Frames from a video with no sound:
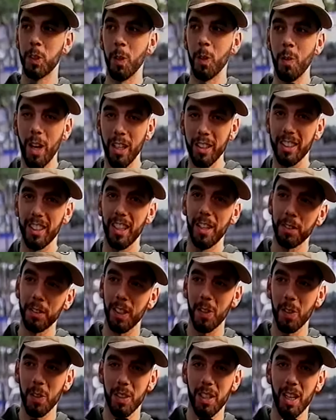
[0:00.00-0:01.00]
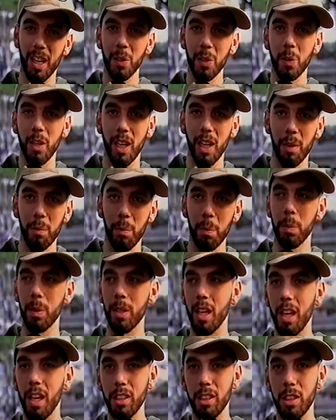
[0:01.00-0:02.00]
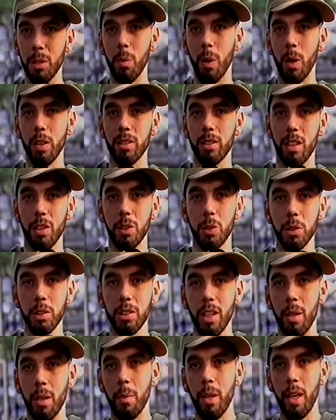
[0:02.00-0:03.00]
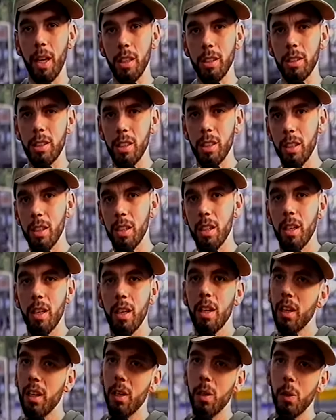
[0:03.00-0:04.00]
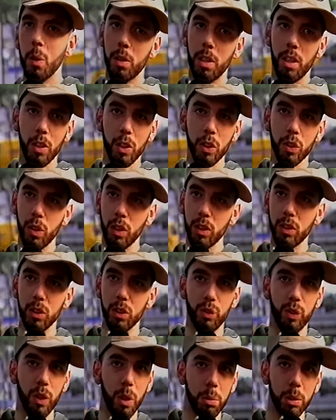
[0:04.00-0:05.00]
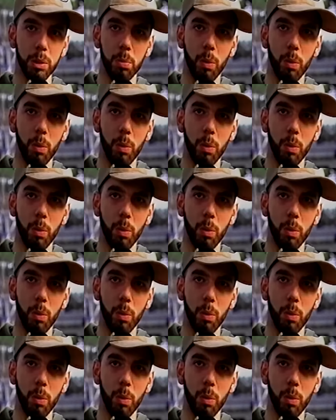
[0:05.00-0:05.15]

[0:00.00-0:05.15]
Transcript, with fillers: eu não acho que deve ser cortado o clipe porque a gente mostra justamente o que os outros filmes